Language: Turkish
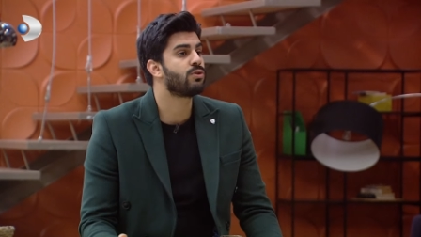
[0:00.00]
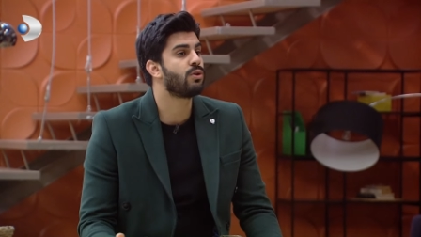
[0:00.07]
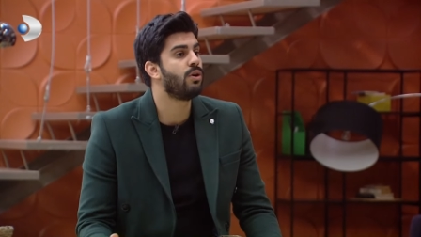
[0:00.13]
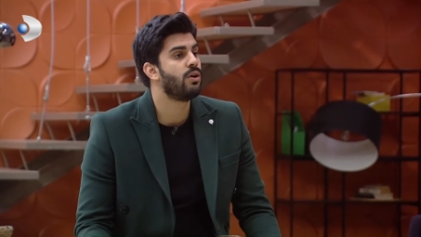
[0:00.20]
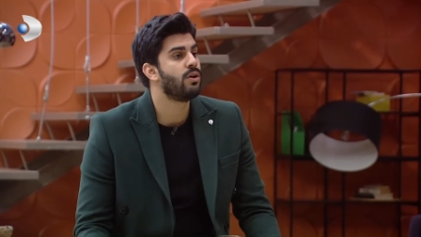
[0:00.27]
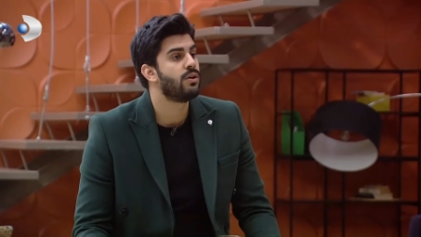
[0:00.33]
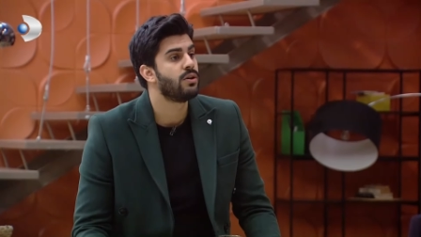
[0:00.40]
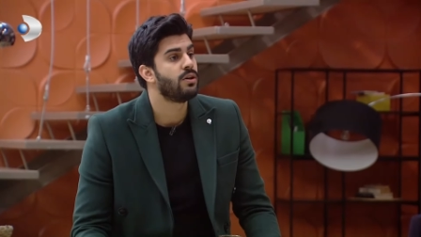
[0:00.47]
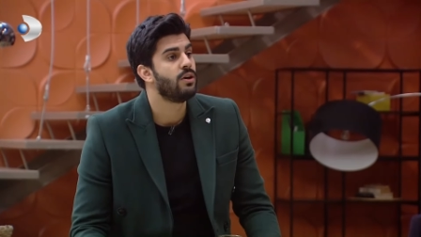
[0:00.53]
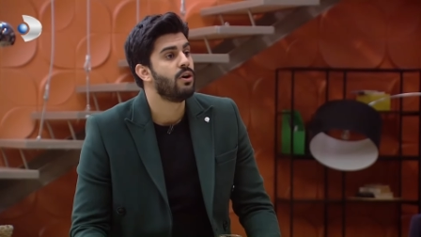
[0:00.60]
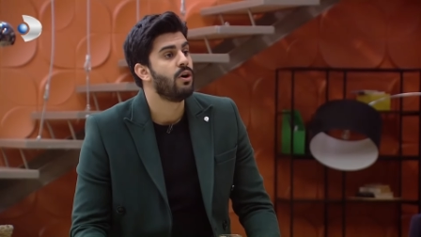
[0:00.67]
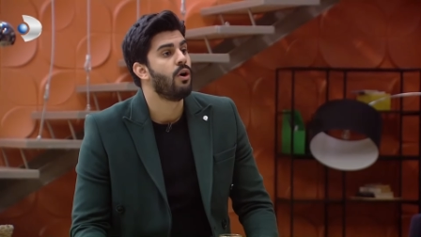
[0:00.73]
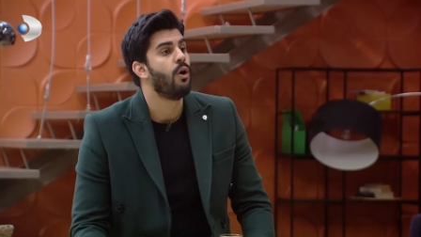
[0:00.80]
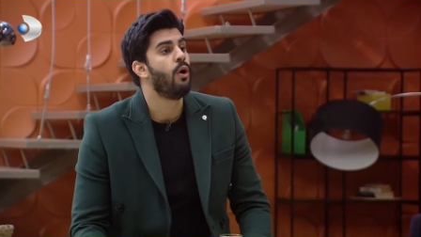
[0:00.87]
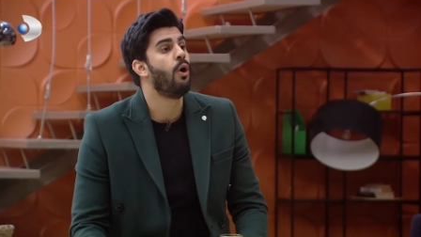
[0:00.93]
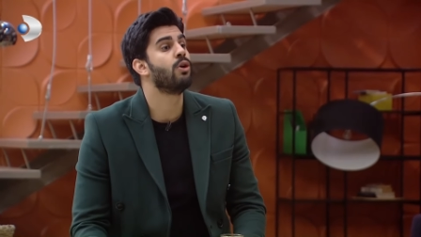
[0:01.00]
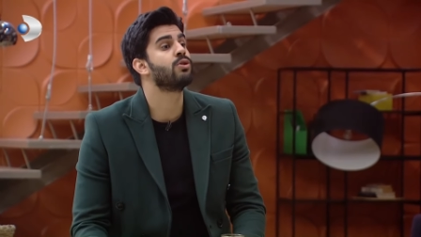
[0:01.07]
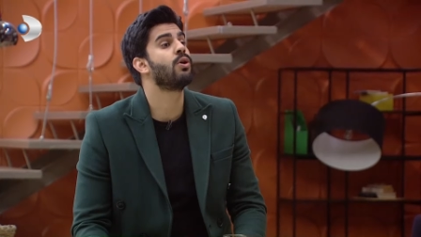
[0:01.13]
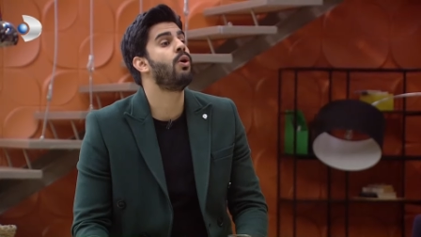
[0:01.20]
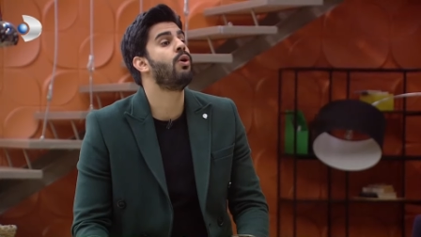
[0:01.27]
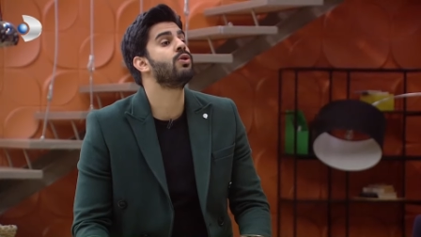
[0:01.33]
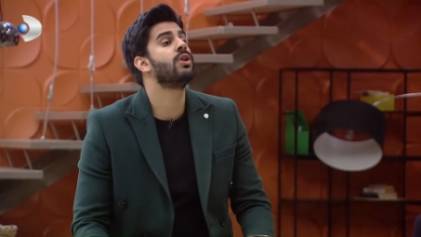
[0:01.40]
da- kapatabilirdi. O da
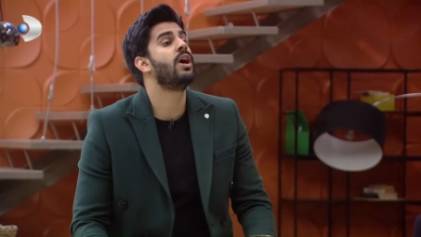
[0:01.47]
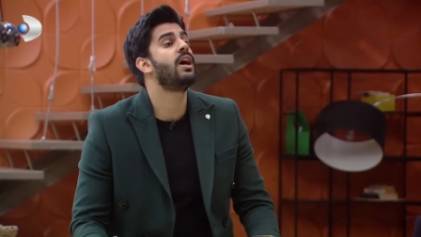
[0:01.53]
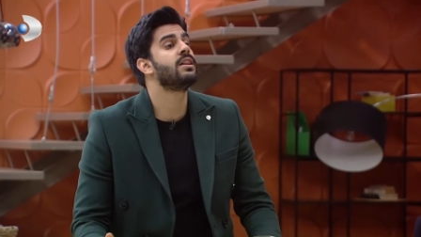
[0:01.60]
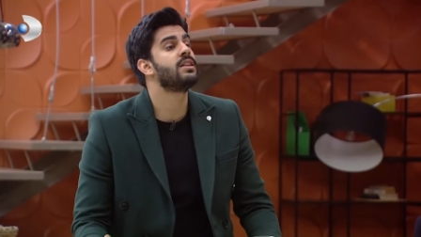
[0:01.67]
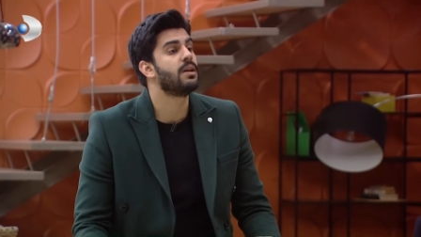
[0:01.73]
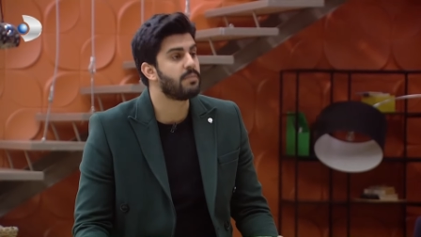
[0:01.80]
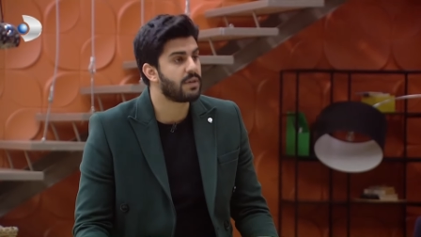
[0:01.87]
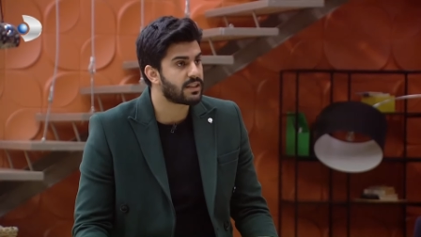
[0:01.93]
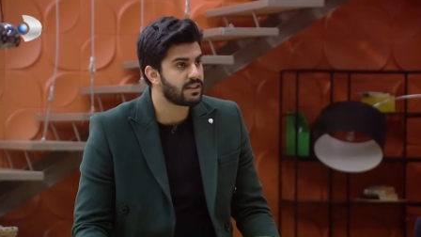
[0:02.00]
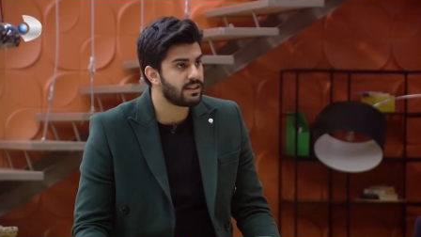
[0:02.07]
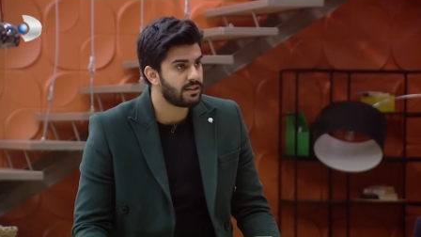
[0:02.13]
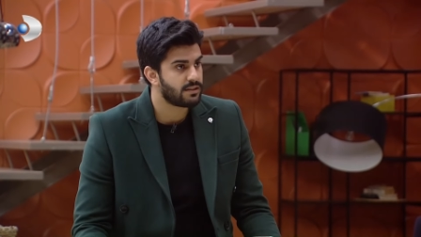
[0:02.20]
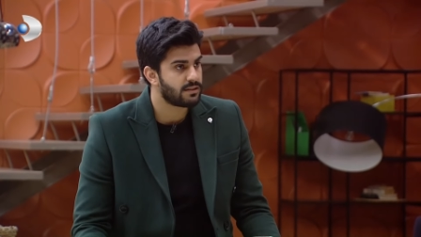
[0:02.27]
onu anlamadı.